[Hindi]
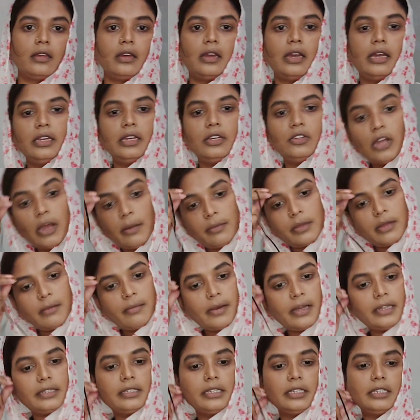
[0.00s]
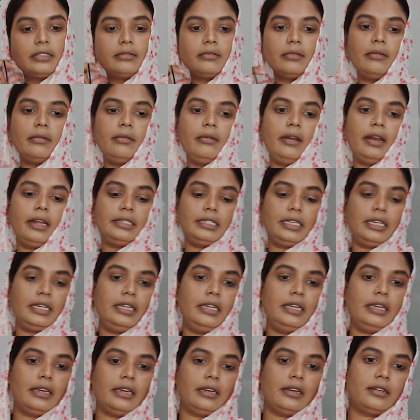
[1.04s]
हाँ, ये जो आपके पास है इसमें भी लग
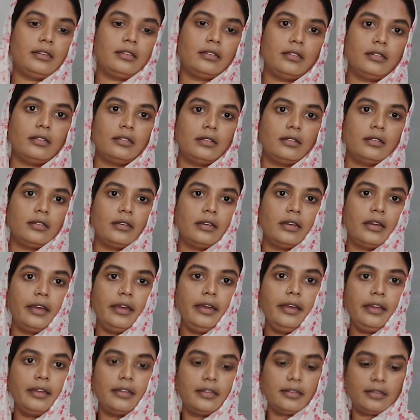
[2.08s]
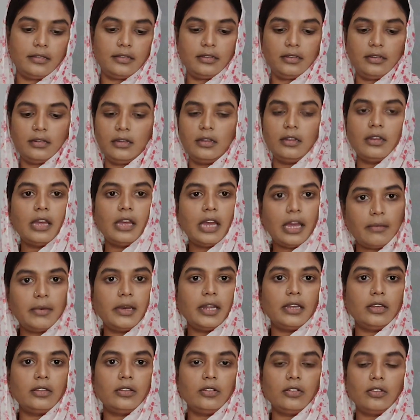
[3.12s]
जाएगी ये है आप
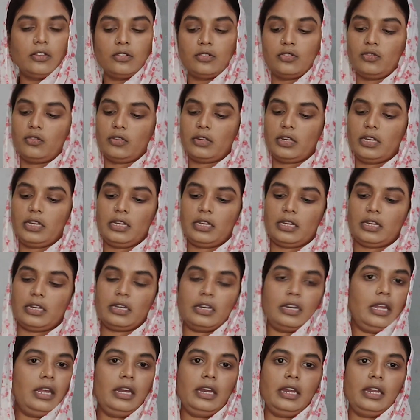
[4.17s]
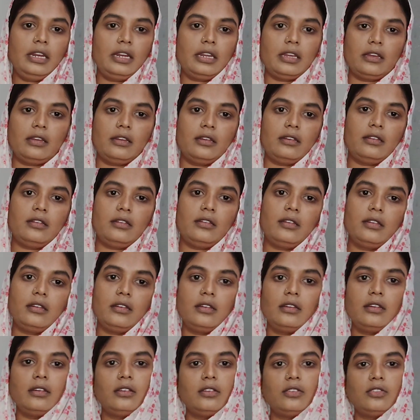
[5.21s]
लेके तो देखो सौ की है नहीं नहीं नहीं
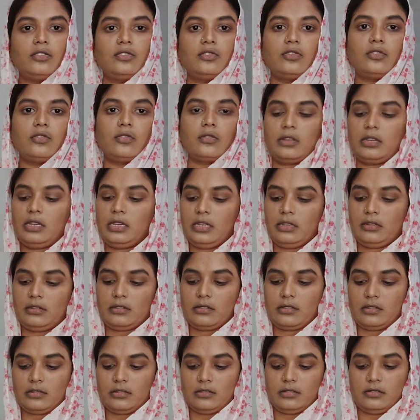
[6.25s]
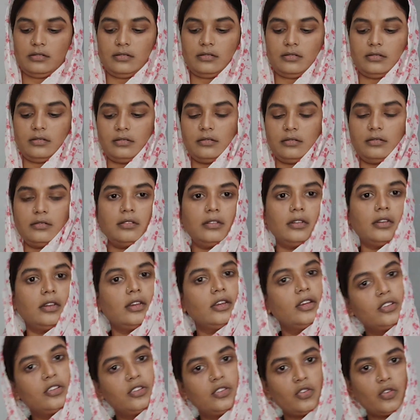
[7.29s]
सौ की है हाँ
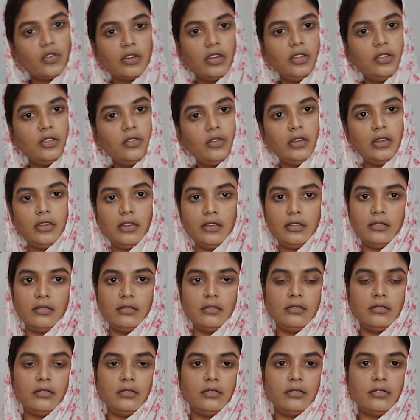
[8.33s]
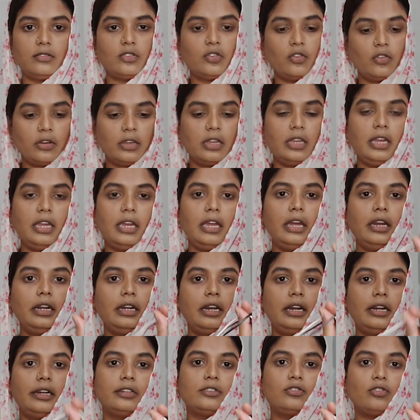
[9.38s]
सौ की तो ये सौ की एक
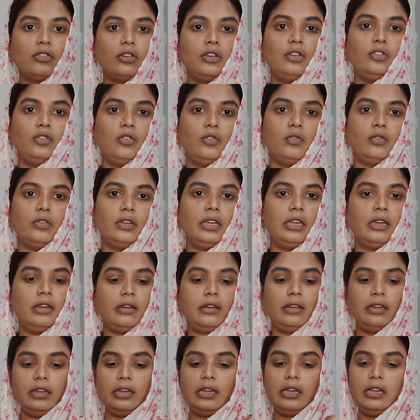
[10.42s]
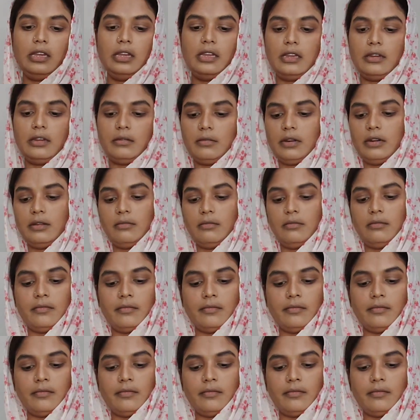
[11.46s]
डेढ़ सौ की दो ये यही है